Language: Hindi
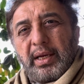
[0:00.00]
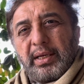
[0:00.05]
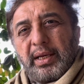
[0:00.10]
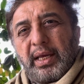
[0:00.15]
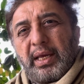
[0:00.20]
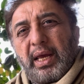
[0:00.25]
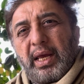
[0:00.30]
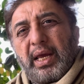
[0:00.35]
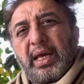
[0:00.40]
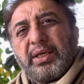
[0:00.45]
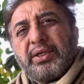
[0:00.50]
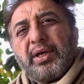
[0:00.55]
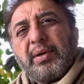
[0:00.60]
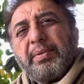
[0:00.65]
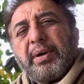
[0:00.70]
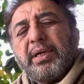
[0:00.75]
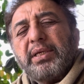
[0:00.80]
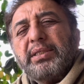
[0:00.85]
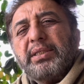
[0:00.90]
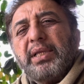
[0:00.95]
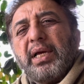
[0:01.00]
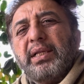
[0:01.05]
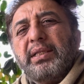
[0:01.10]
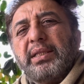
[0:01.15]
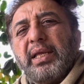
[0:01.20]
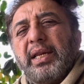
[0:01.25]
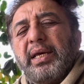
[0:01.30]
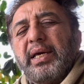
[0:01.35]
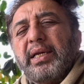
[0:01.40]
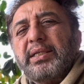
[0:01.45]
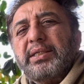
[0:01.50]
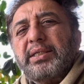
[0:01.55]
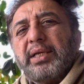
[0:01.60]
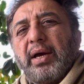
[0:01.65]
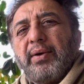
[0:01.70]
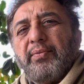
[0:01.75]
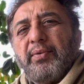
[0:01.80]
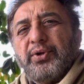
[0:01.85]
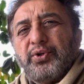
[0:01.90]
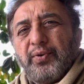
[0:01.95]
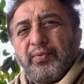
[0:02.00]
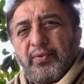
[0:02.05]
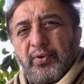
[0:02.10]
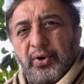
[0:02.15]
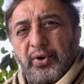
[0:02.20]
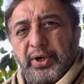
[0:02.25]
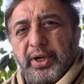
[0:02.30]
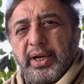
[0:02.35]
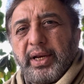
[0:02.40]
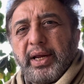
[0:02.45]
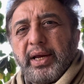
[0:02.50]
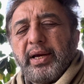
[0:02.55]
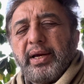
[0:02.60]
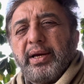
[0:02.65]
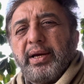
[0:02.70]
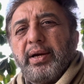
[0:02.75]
देखिए इस वक्त पाकिस्तान तहरीक इंसाफ का जो वोटर है